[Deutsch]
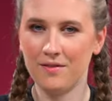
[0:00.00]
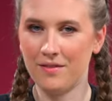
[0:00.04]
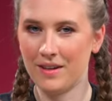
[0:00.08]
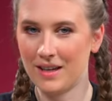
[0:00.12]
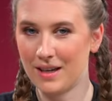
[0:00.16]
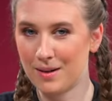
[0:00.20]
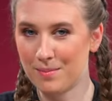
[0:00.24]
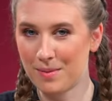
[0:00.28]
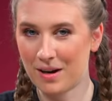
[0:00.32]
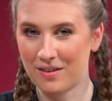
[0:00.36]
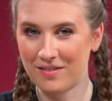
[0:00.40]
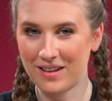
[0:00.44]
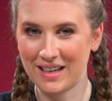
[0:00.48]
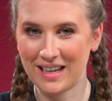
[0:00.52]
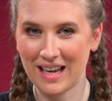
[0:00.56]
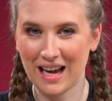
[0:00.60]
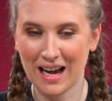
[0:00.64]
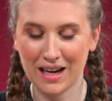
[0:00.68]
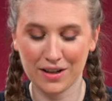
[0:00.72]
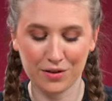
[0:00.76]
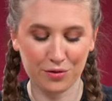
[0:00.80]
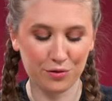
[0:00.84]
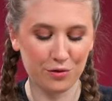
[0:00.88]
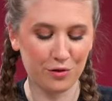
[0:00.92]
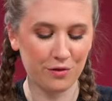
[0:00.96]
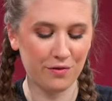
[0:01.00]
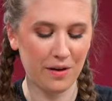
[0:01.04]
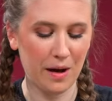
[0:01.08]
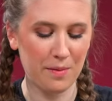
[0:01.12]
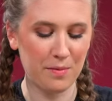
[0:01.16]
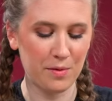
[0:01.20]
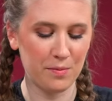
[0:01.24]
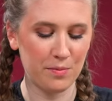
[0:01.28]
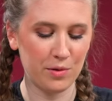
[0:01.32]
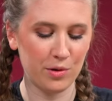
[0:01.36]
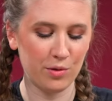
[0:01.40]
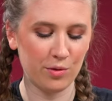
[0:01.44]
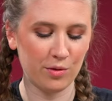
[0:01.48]
Wie immer, wenn ihr
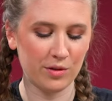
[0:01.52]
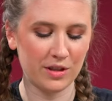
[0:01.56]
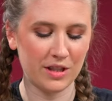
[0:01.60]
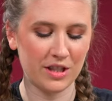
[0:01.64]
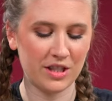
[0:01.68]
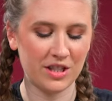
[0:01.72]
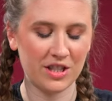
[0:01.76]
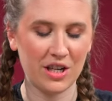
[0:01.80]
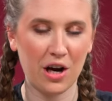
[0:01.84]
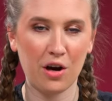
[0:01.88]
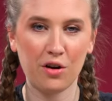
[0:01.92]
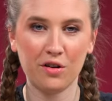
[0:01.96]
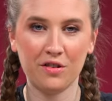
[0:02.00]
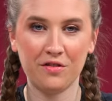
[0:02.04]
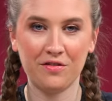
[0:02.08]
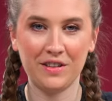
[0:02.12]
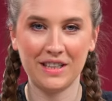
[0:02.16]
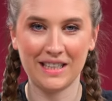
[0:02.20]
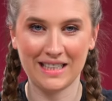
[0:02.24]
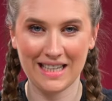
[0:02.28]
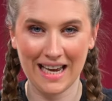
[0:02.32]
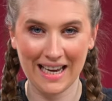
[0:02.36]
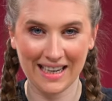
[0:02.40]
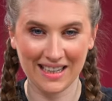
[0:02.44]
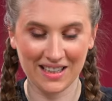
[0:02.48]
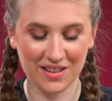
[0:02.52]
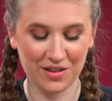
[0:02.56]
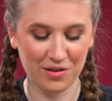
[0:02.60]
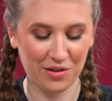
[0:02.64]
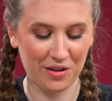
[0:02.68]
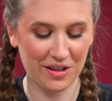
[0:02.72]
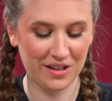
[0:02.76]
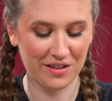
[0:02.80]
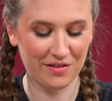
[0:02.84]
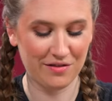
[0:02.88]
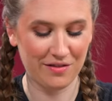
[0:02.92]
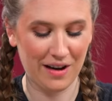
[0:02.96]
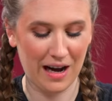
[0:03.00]
Acrylfarbe benutzt, schaut, wie deckend
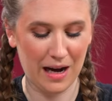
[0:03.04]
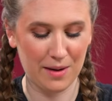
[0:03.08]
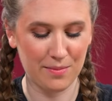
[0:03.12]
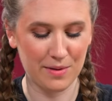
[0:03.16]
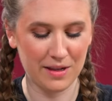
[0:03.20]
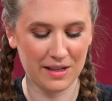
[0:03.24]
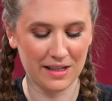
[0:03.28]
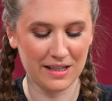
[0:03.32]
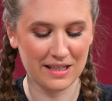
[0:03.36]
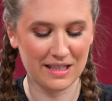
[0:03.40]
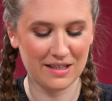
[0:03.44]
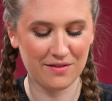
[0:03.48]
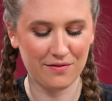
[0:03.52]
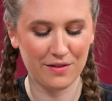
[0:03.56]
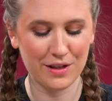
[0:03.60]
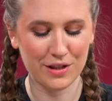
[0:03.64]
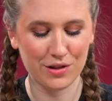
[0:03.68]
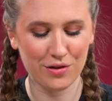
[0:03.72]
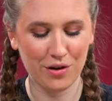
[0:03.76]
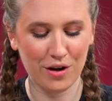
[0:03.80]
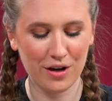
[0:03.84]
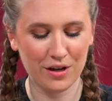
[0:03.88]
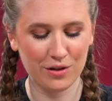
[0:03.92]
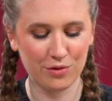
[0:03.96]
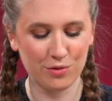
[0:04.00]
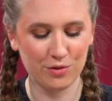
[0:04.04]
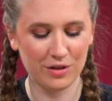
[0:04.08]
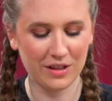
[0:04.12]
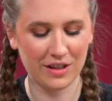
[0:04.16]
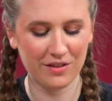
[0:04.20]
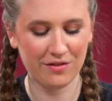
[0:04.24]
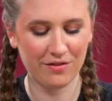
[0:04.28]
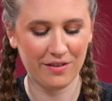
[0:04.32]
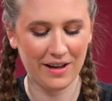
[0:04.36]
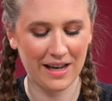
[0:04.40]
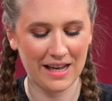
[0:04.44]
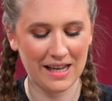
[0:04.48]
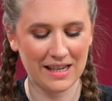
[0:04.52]
eure Farbe ist, wie es euch gut
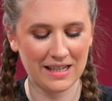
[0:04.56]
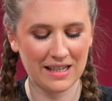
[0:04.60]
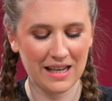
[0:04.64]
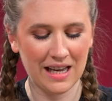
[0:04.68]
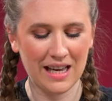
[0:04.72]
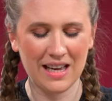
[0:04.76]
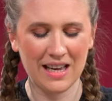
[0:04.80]
gefällt.